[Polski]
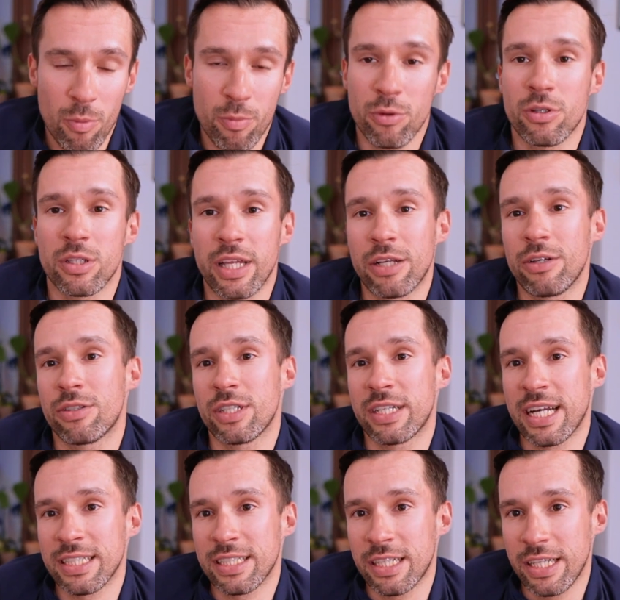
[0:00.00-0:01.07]
oprócz tego, czy
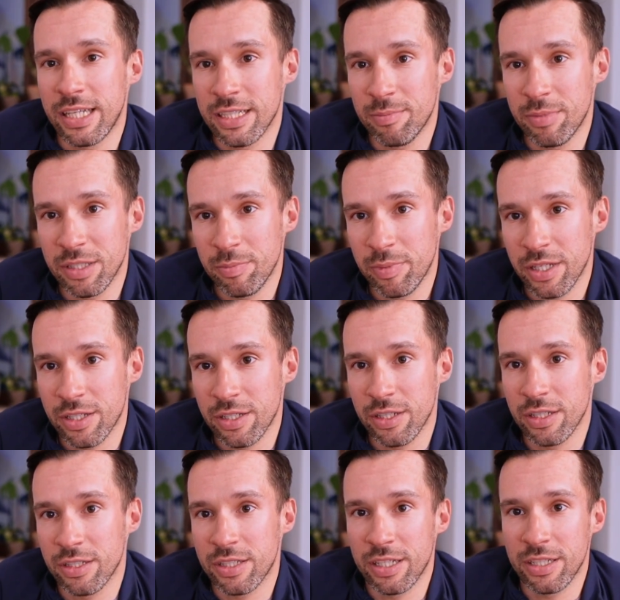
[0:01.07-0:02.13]
kask jest
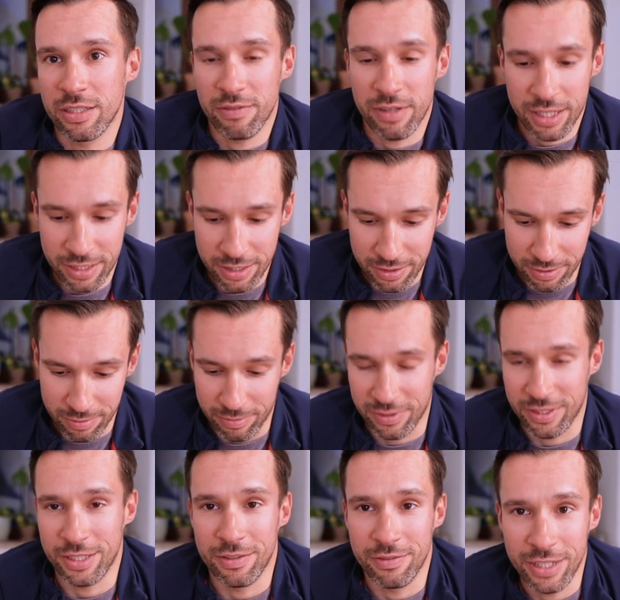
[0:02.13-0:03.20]
bezpieczny, część z Was, w
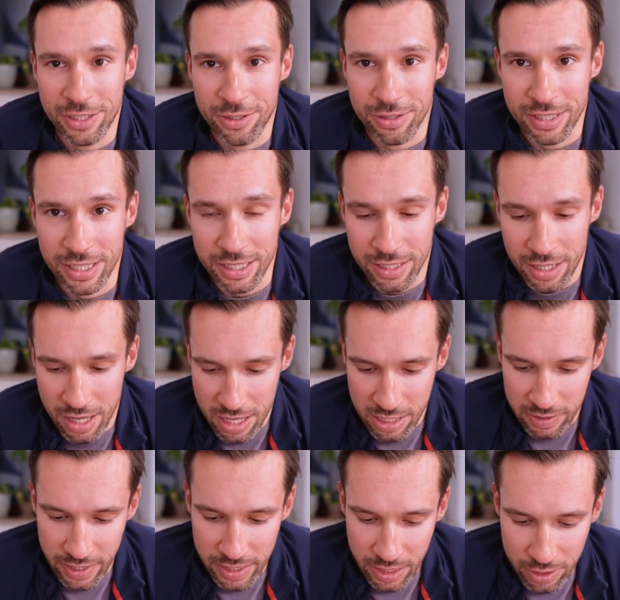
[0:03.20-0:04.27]
zasadzie większość z nas,
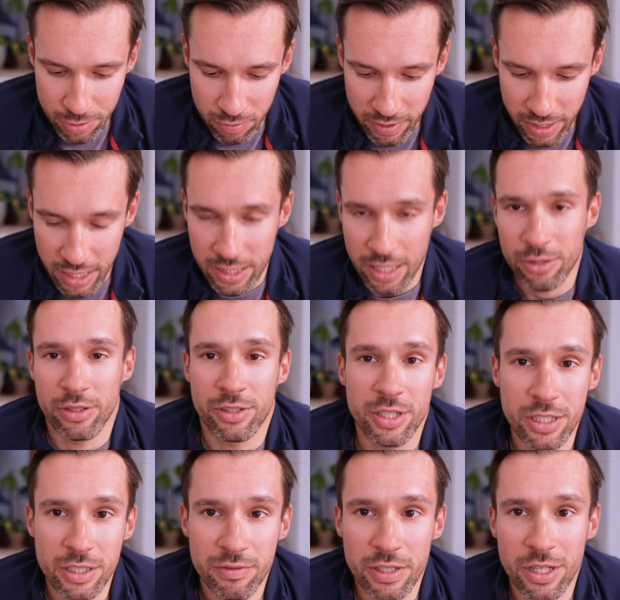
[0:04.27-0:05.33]
zwraca też uwagę na to, czy
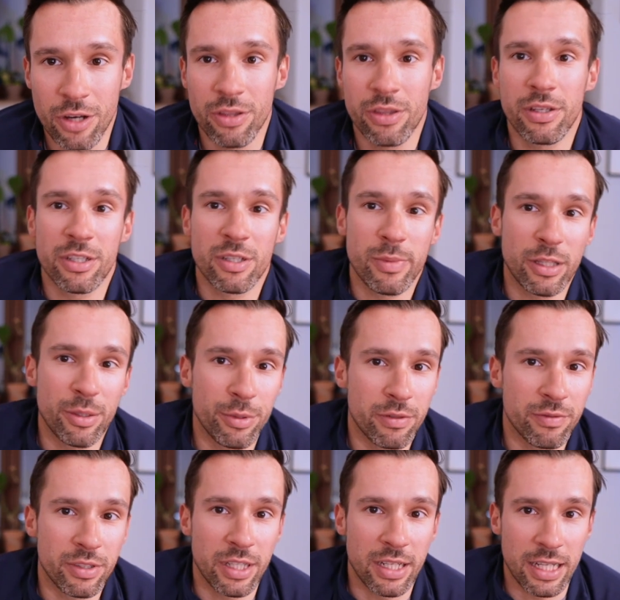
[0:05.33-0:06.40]
jest wygodny, czy ma dobrą
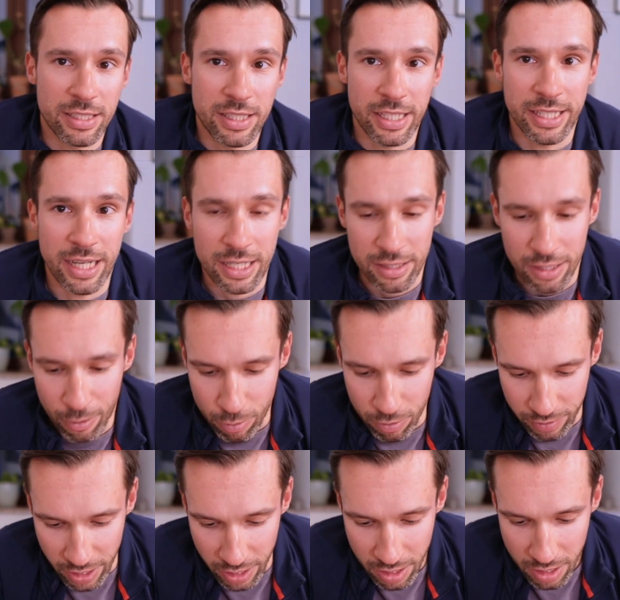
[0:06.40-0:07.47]
wentylację i jak na
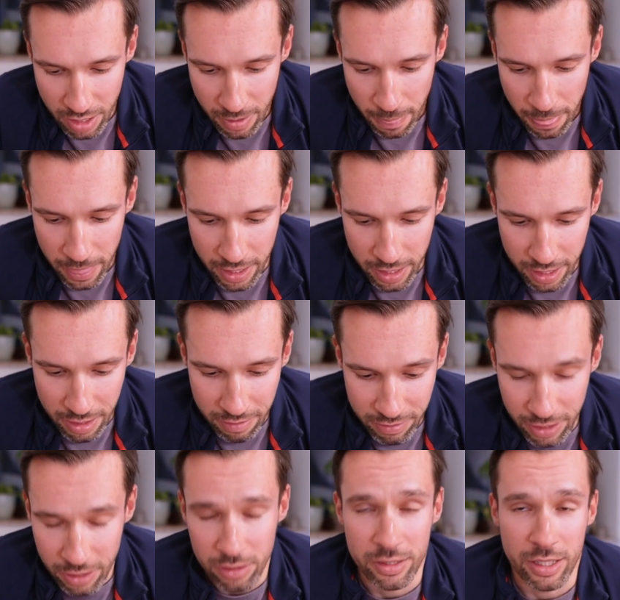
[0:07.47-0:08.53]
głowie e,
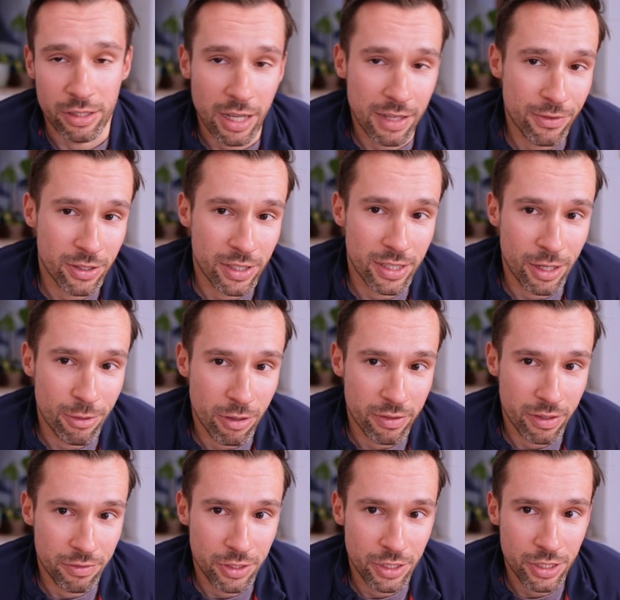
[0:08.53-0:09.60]
wygląda. To tak jak wygląda na
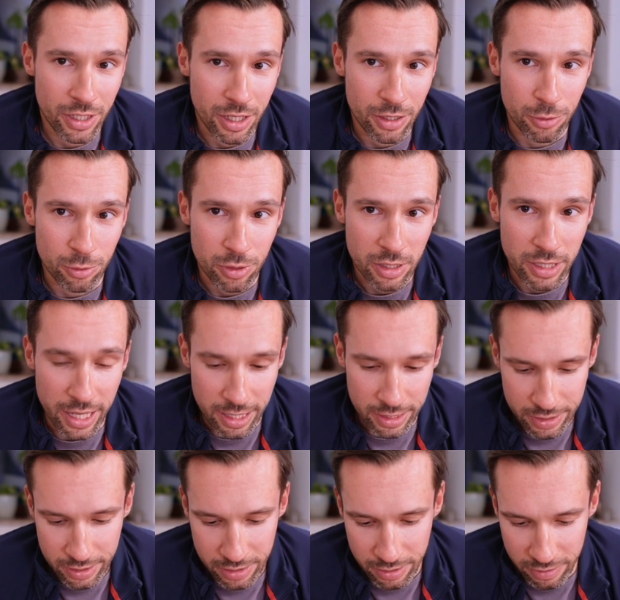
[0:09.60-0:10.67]
głowie widzicie już
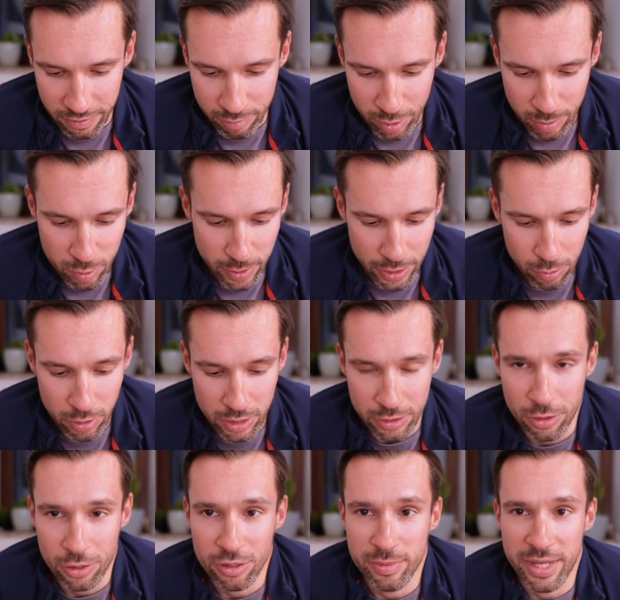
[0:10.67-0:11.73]
teraz. E, w moim przypadku jest
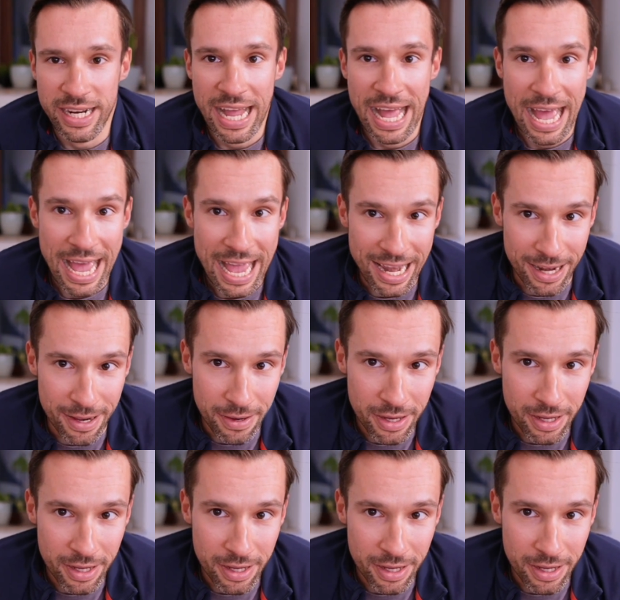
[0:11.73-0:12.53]
to rozmiar L.